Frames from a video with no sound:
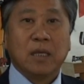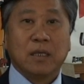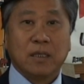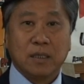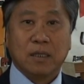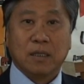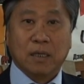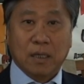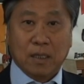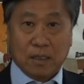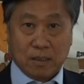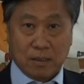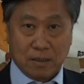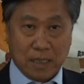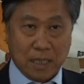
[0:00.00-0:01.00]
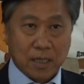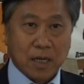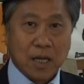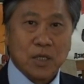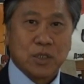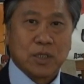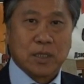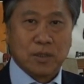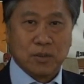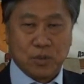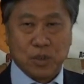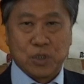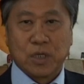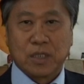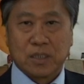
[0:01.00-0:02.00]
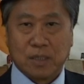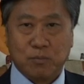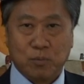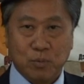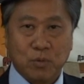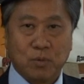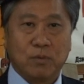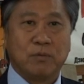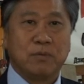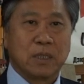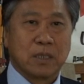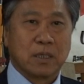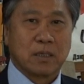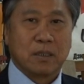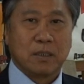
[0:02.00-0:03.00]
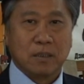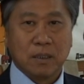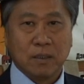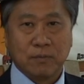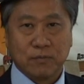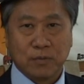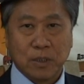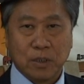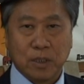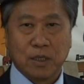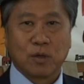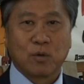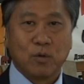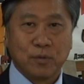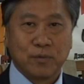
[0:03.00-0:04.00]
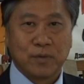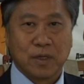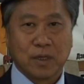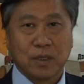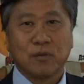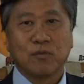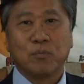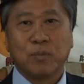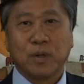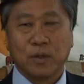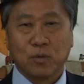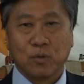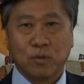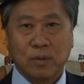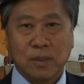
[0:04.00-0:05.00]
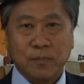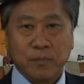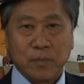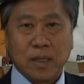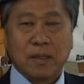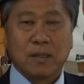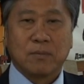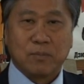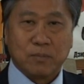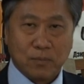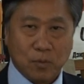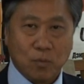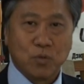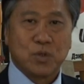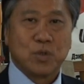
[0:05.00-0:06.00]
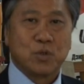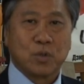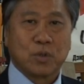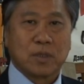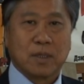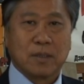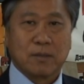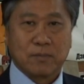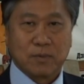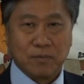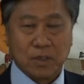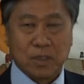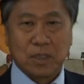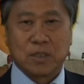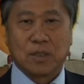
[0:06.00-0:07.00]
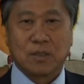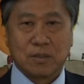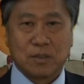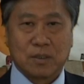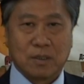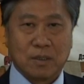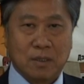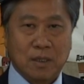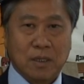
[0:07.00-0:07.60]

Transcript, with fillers: И э, как раньше, так и сейчас я помню Виктора и в тренировках, и в бою. Очень четкая квинтэссенция.